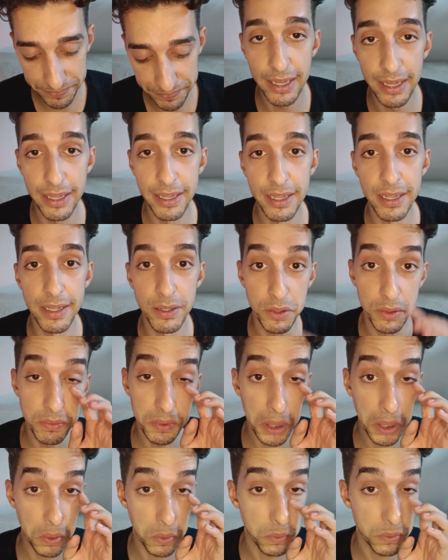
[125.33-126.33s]
É, eu não
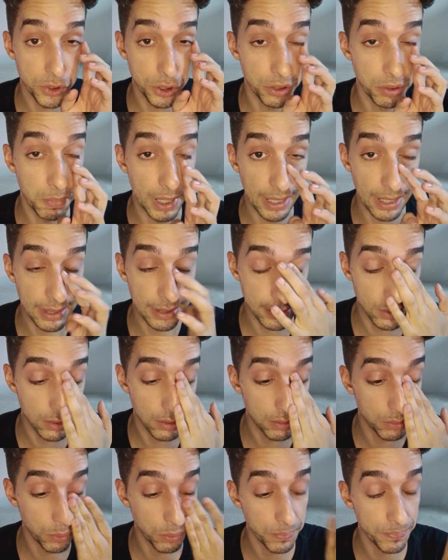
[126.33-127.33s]
tenho tido uma
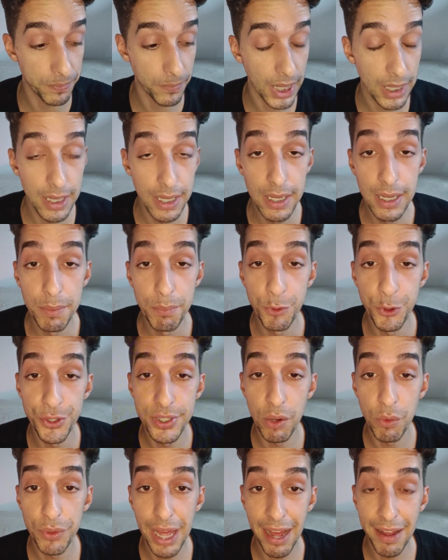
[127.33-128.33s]
relação muito
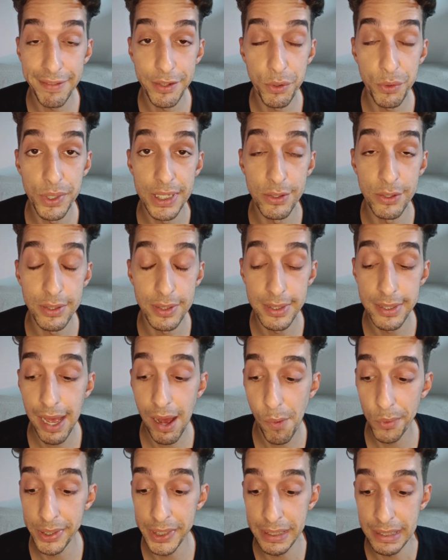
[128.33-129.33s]
saudável com rede
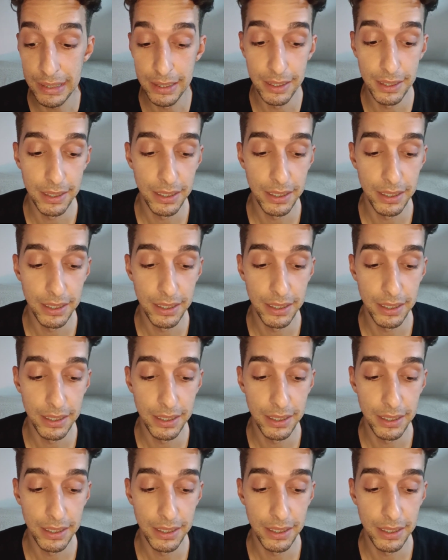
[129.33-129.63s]
social, né?